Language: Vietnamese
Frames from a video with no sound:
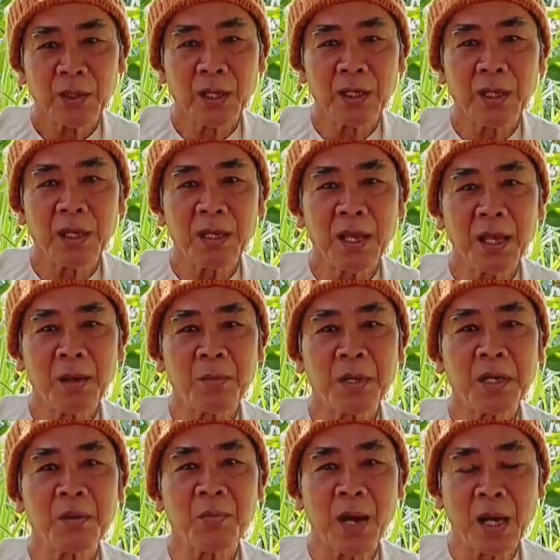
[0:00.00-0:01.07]
cho nên vì vậy
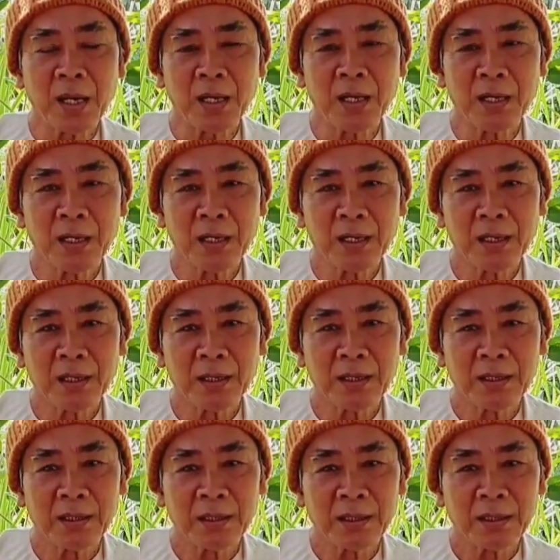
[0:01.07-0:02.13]
mà đức phật
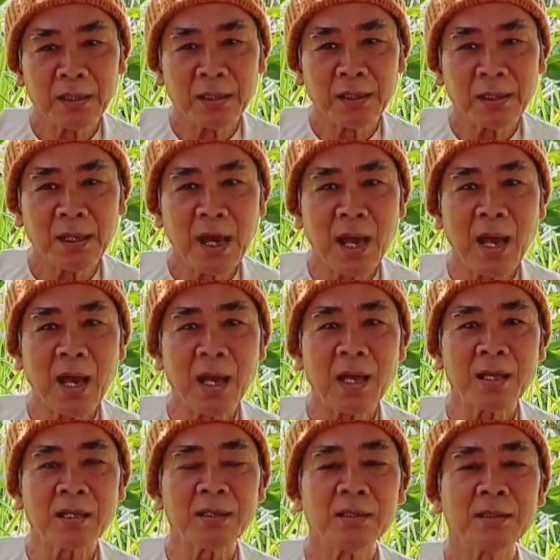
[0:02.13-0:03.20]

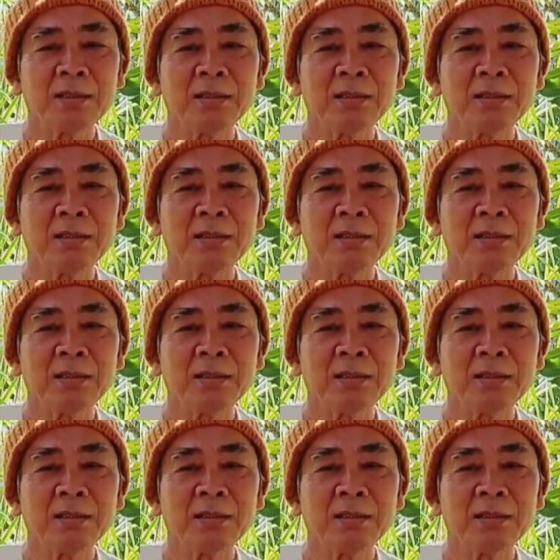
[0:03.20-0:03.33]
đã